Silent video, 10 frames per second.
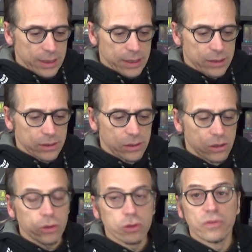Euh,
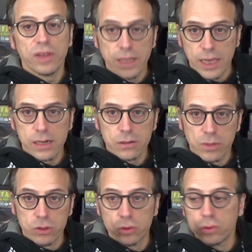L'ordre de Veil,
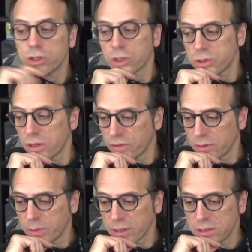bah, du coup, j'ai réussi à faire
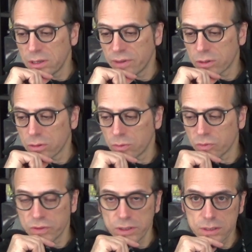une partie avec euh,
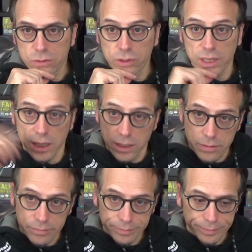mon fils, on a
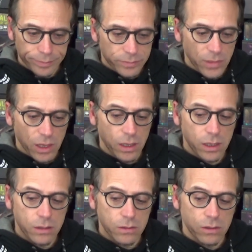gagné.
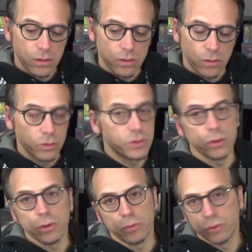Et euh, lui, ça
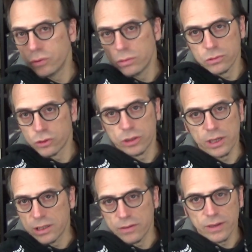lui a plu. Jeter
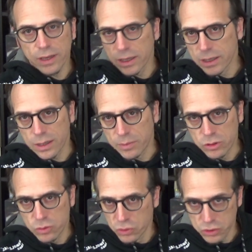les dévins et taper
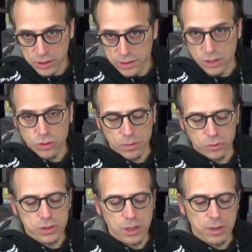du monstre, ça lui a
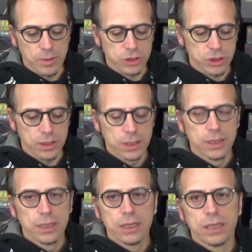plu, ça a bien marché.
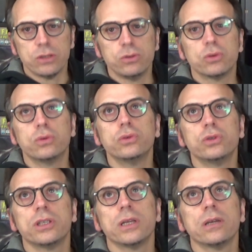Et du
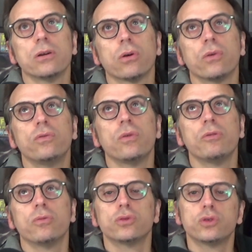coup, j'ai revu un
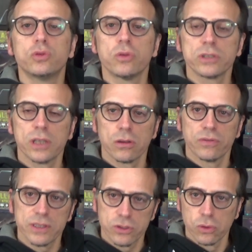peu mon jugement, c'est-à-dire
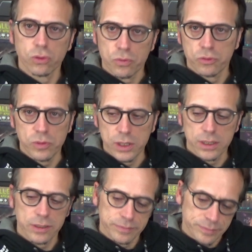qu'en fait, selon le public